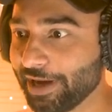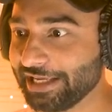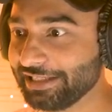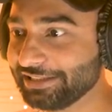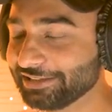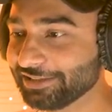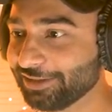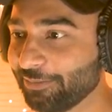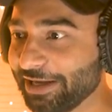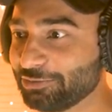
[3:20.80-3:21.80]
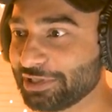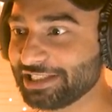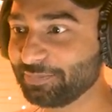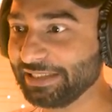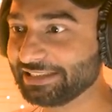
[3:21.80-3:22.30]
ओ भाई ओ भाई उसकी
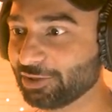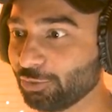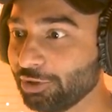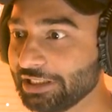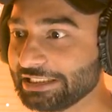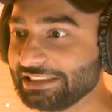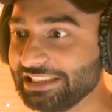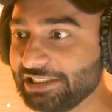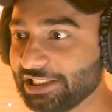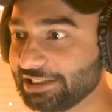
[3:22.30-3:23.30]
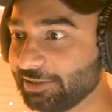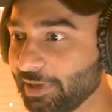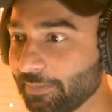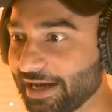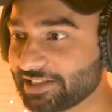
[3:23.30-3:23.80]
स्पीड देखो कितनी जल्दी
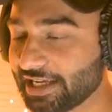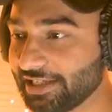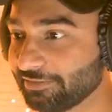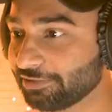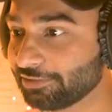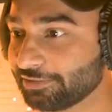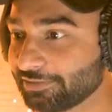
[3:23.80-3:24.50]
मेरे पास आई है वो